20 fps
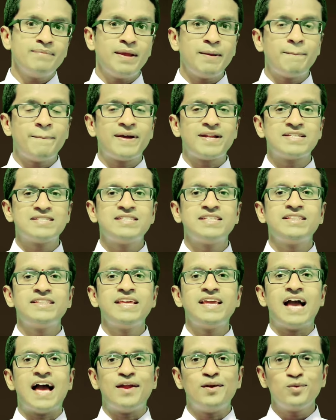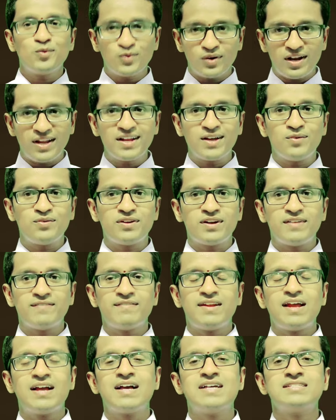మీ పరిస్థితి అనుకూలంగా
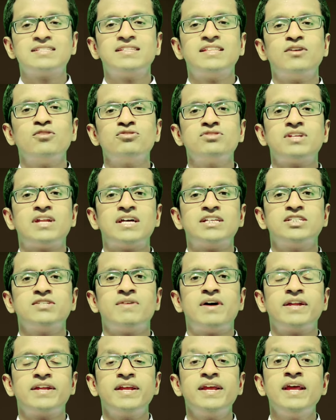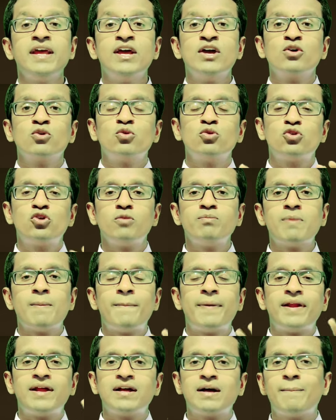ఉండడం వల్ల కాస్త ధనుసు రాశి వారికి కుటుంబ
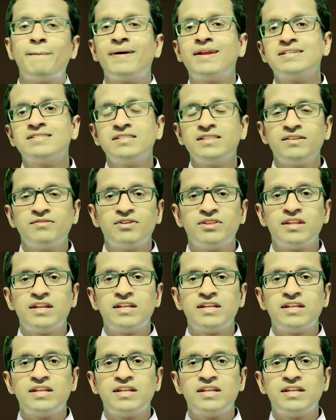పరంగా పరిస్థితి